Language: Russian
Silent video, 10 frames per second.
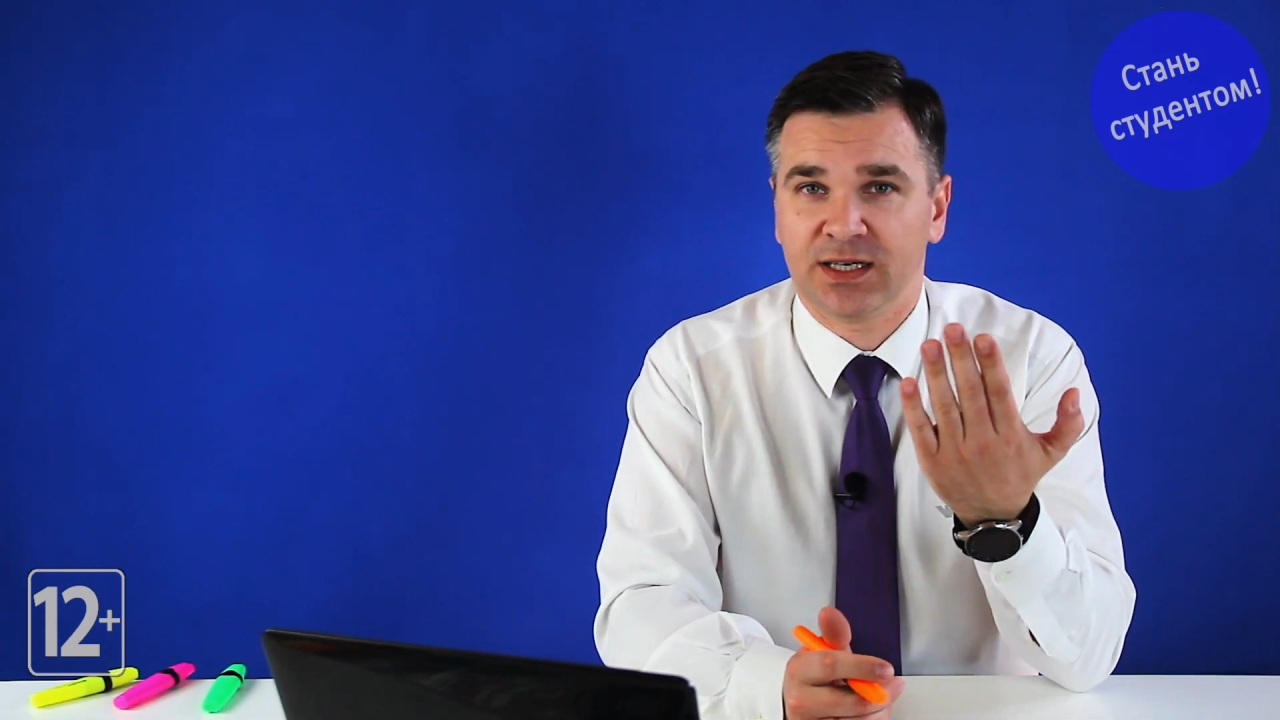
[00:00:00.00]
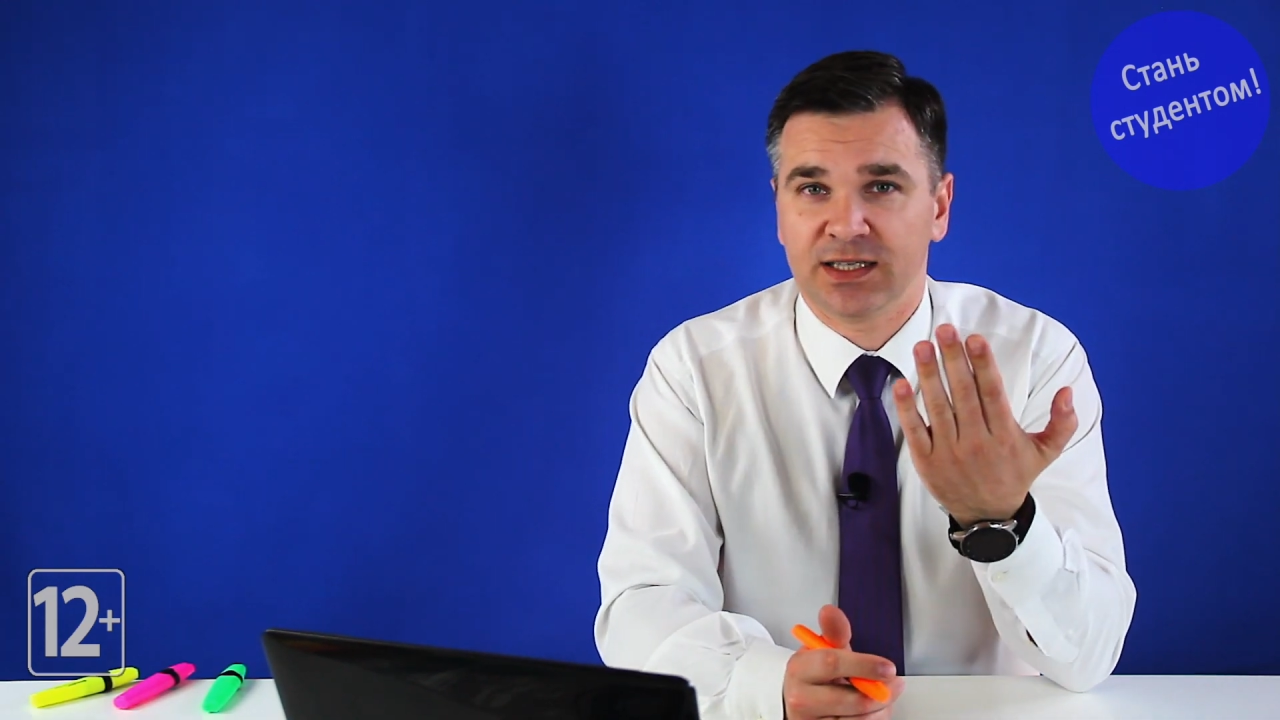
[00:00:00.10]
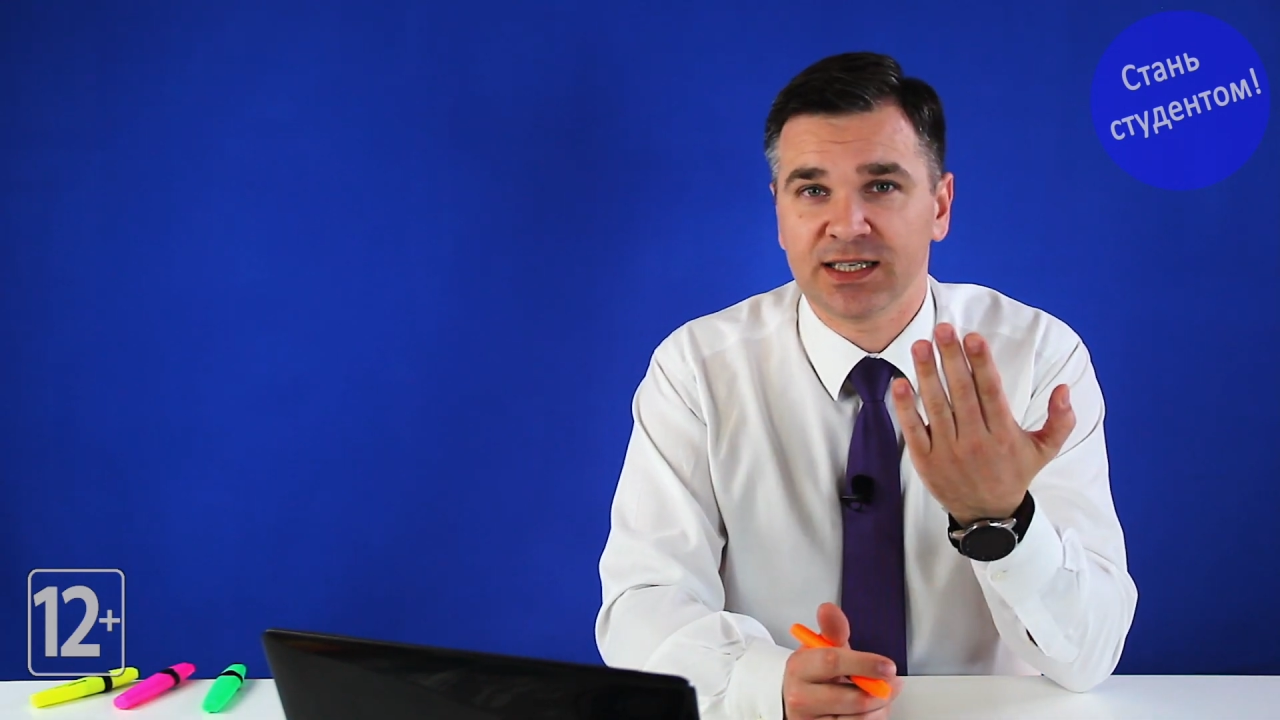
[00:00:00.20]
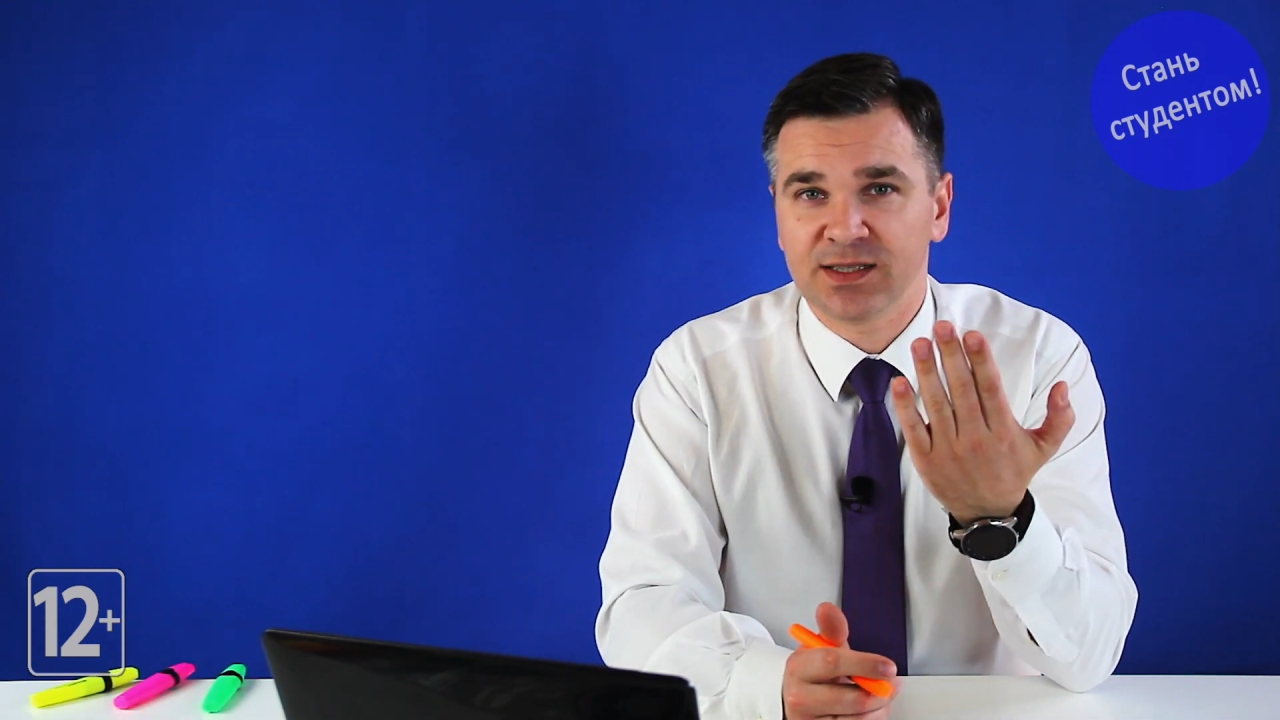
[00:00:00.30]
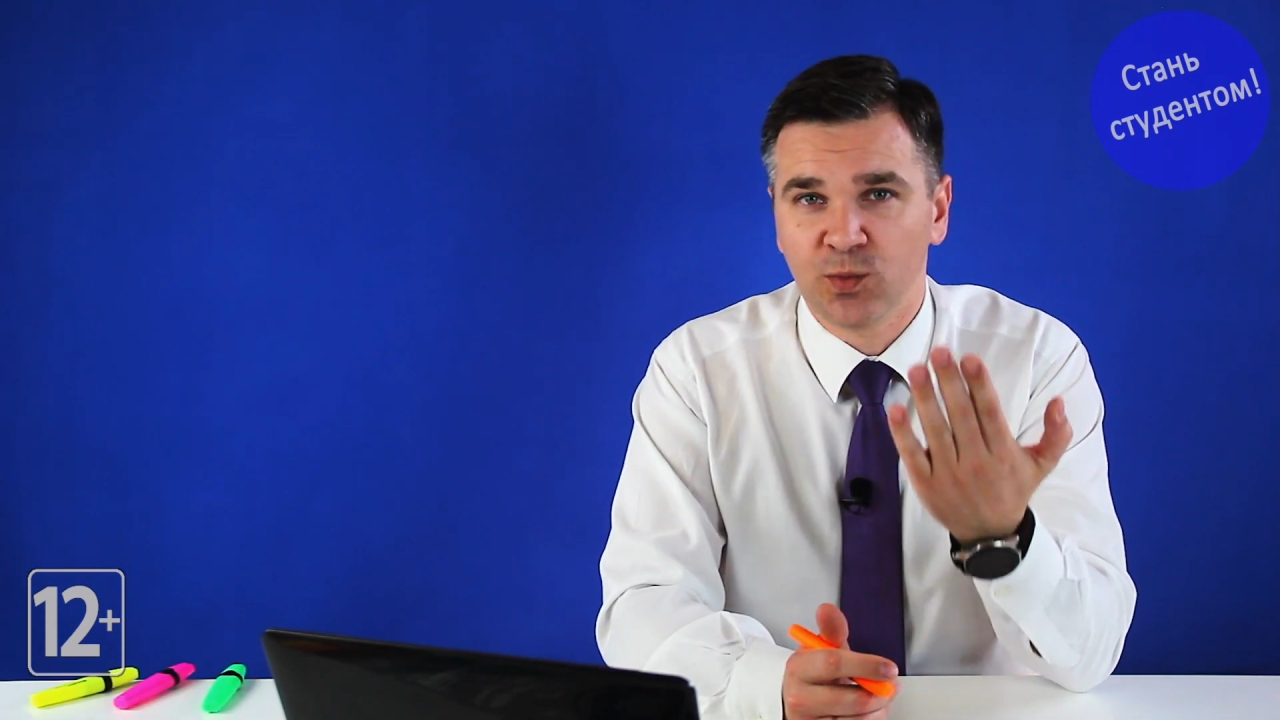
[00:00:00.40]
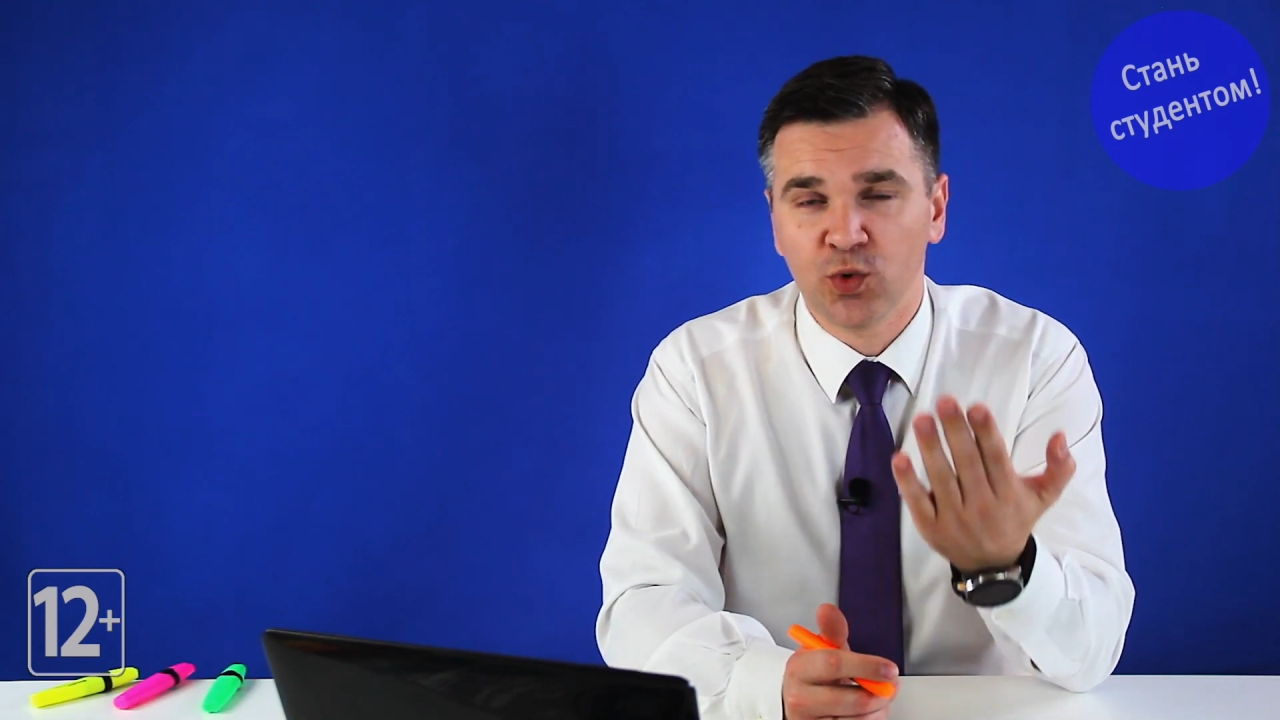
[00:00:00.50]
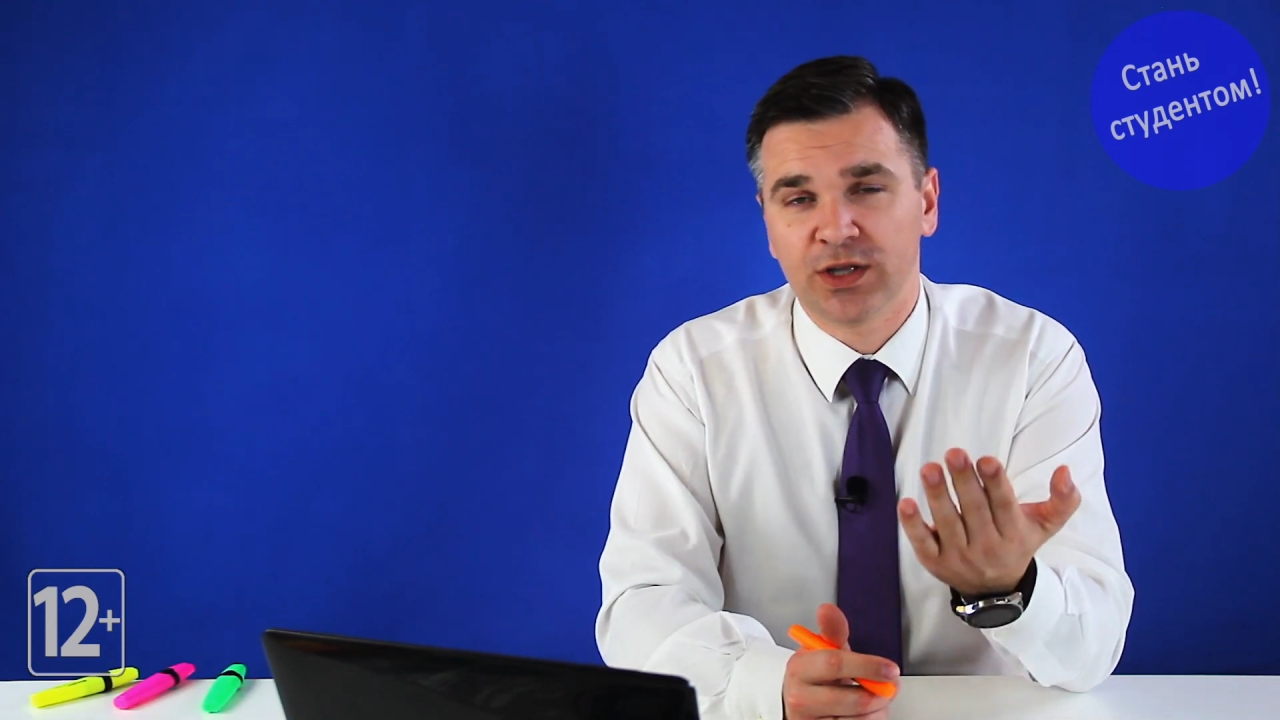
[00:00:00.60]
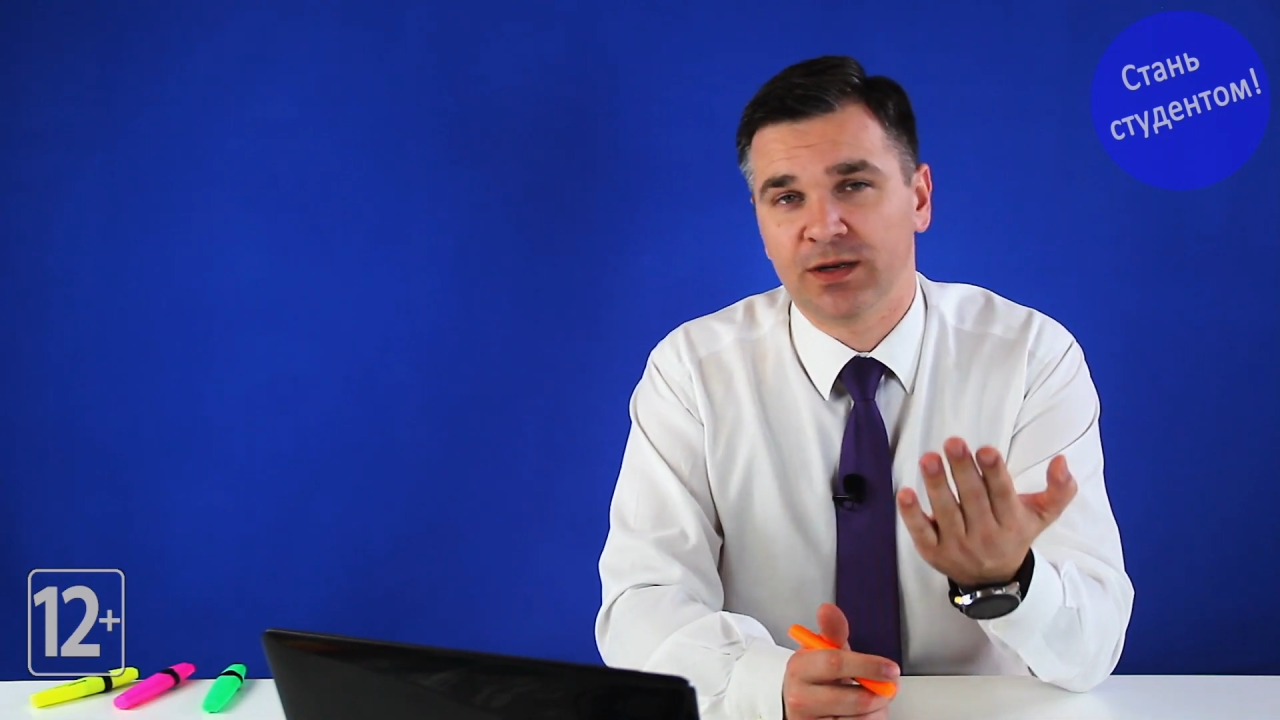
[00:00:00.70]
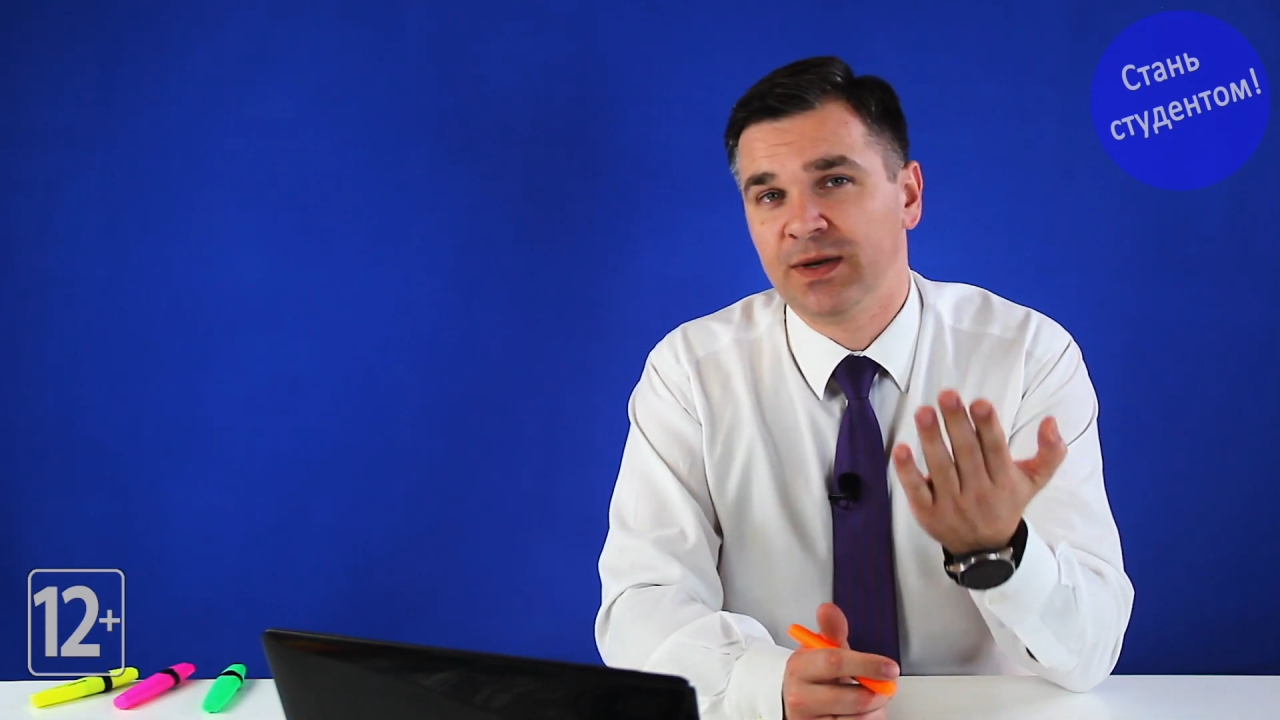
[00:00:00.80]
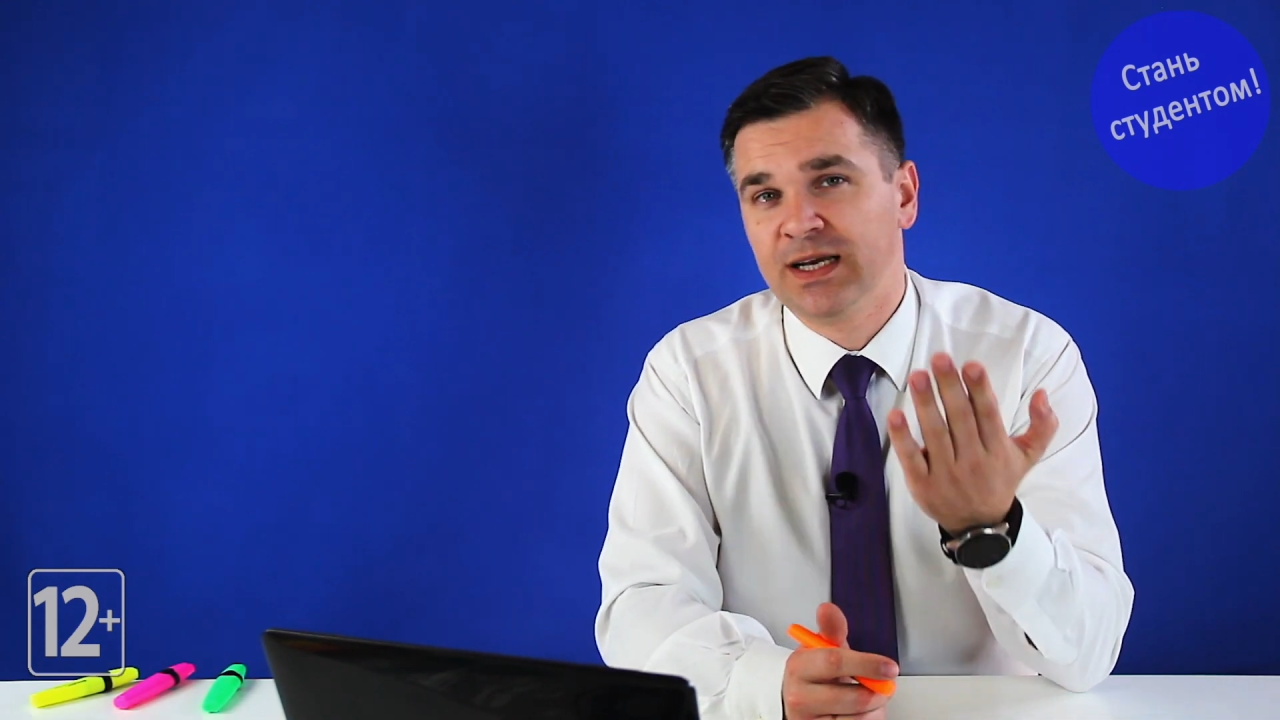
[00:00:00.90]
когда
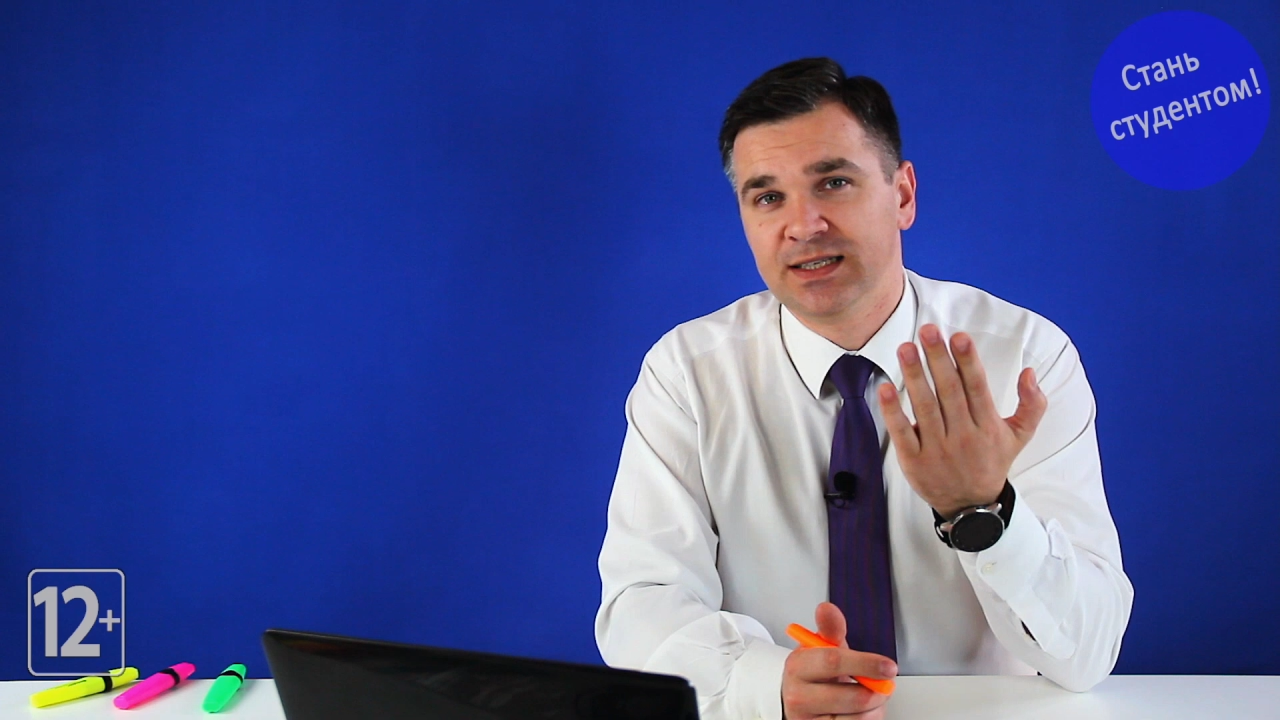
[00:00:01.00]
смотрим